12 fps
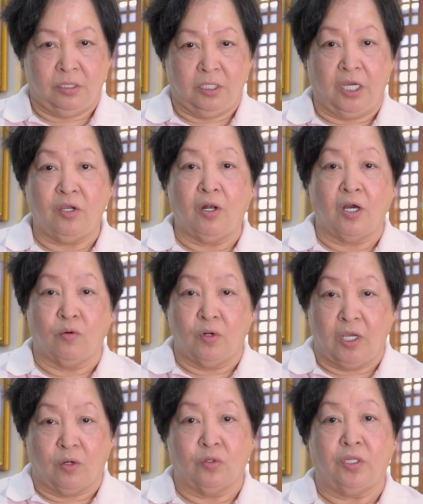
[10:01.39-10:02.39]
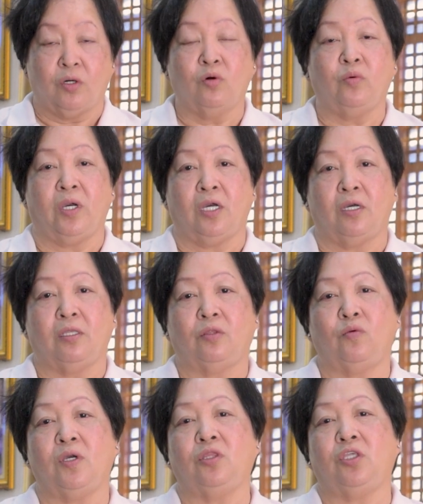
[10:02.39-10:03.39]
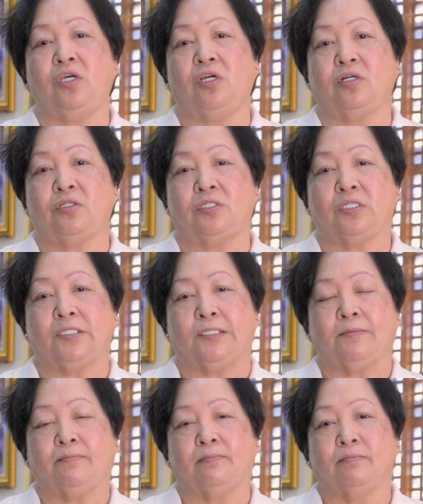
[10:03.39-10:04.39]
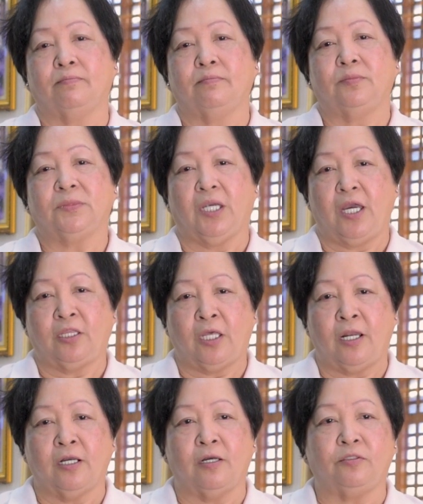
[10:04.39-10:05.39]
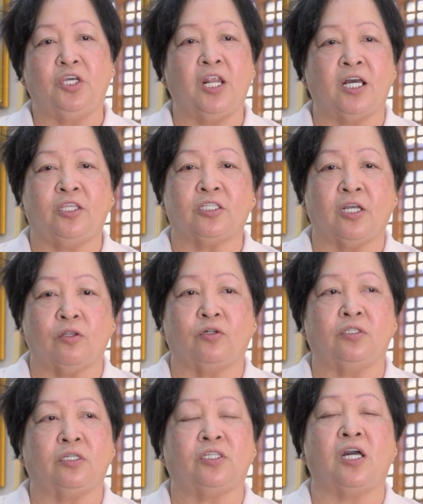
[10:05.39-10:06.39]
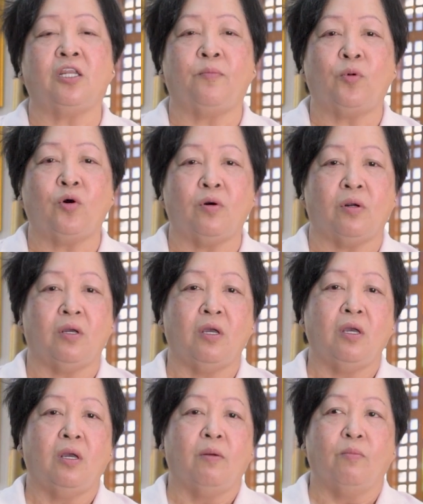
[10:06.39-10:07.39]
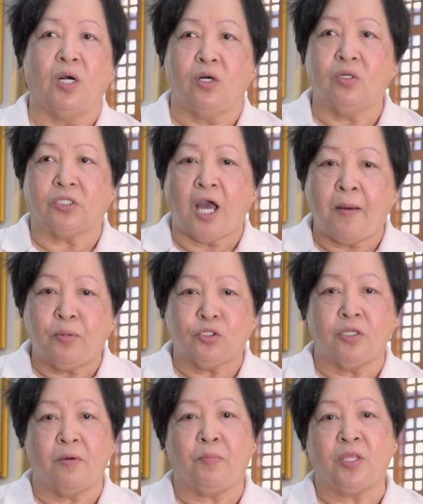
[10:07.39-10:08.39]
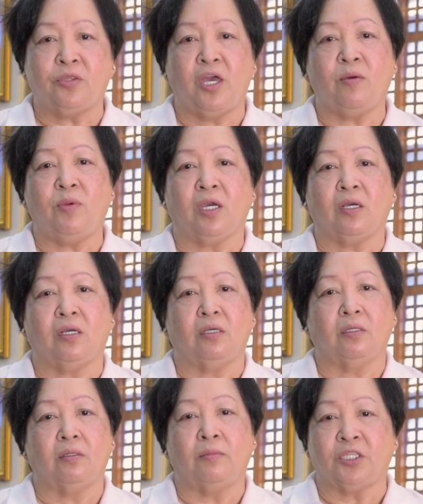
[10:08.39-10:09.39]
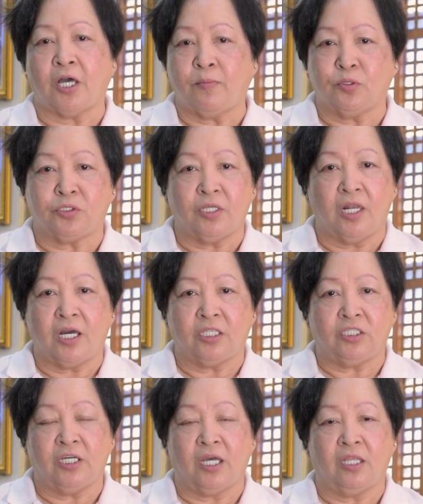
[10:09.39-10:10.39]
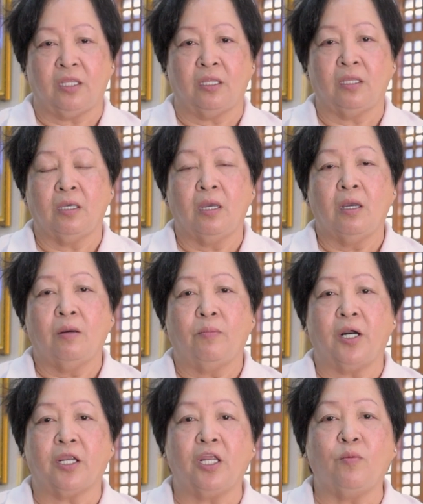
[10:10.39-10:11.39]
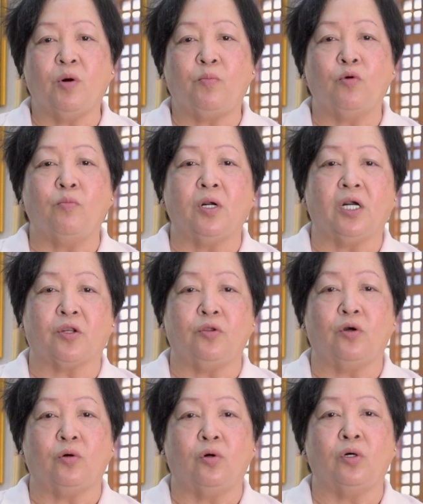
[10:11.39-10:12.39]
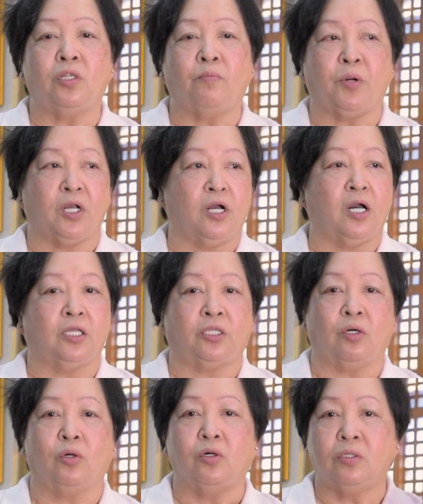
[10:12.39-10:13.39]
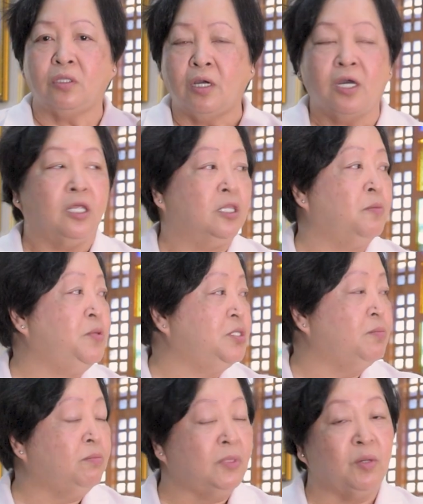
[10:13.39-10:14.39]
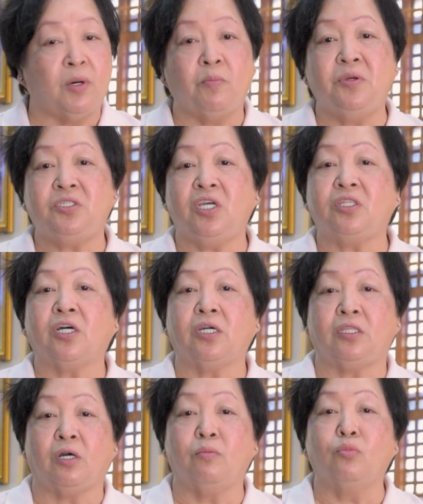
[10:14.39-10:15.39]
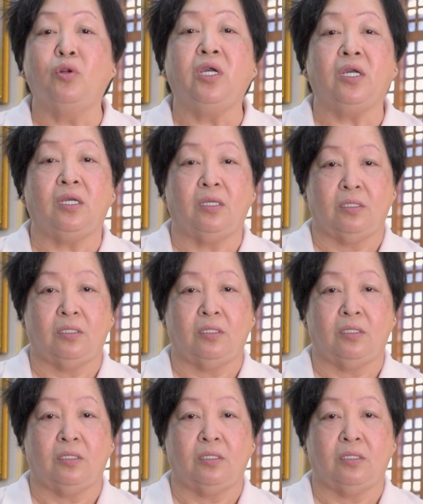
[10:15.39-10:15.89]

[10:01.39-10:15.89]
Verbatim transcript: Ngayon lang uli ako na uwi, 20 years. Kaya talagang dinadasal ko na sana po, ma- tapos na ang pandemic, matapos na lahat yan, para naman po magkaroon ako ng pagkakataon na, na mabisita kitang muli.